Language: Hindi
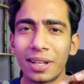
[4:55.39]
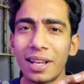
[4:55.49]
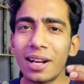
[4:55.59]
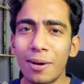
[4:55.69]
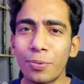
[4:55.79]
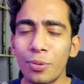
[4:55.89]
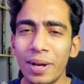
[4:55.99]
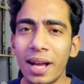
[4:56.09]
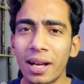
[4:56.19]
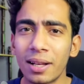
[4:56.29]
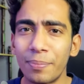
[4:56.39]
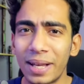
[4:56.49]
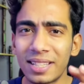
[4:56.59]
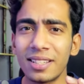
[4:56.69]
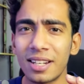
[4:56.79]
यार आपको मैं
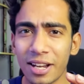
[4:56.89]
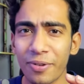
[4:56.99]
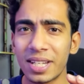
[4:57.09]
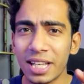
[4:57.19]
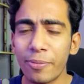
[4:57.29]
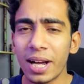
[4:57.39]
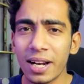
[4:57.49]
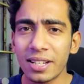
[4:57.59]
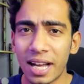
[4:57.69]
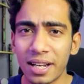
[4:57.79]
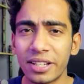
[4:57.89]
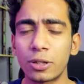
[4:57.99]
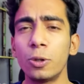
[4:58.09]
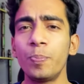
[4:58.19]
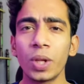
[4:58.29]
मैसेज रिक्वेस्ट की भी अगर जानना
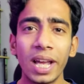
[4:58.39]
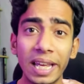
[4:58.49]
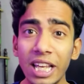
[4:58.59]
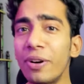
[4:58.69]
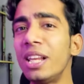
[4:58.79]
चाहता हूँ ये वाली